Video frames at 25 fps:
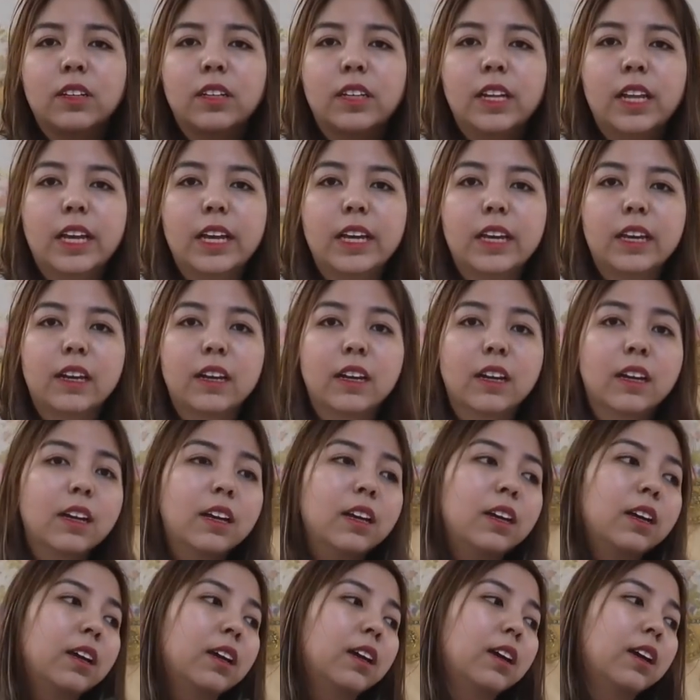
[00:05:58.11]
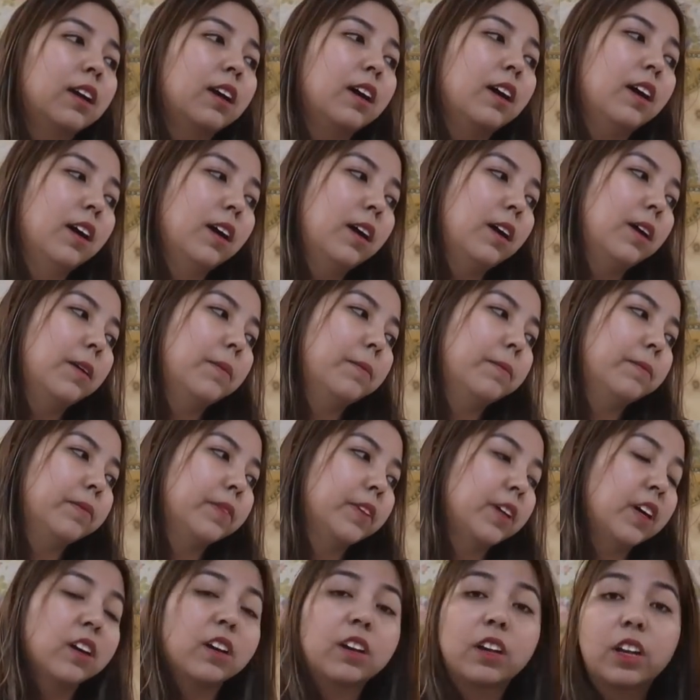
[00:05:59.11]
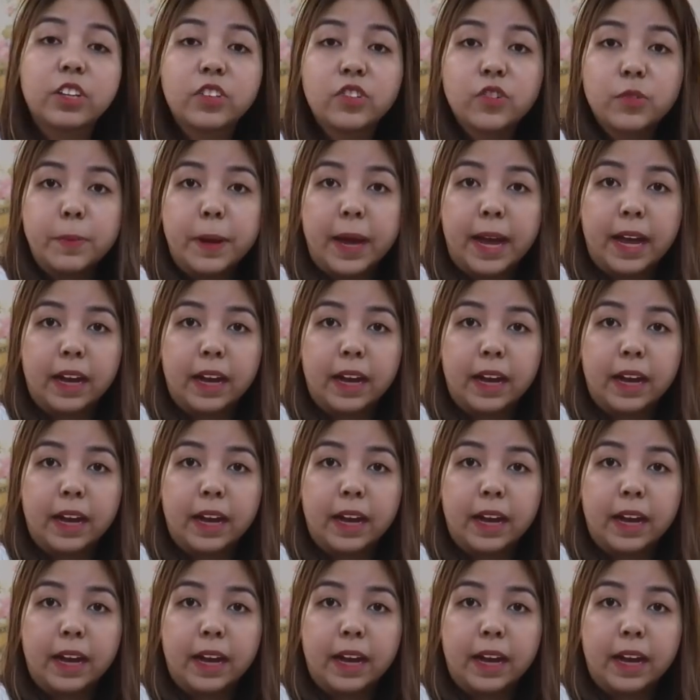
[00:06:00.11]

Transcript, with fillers: Like, um, a clutch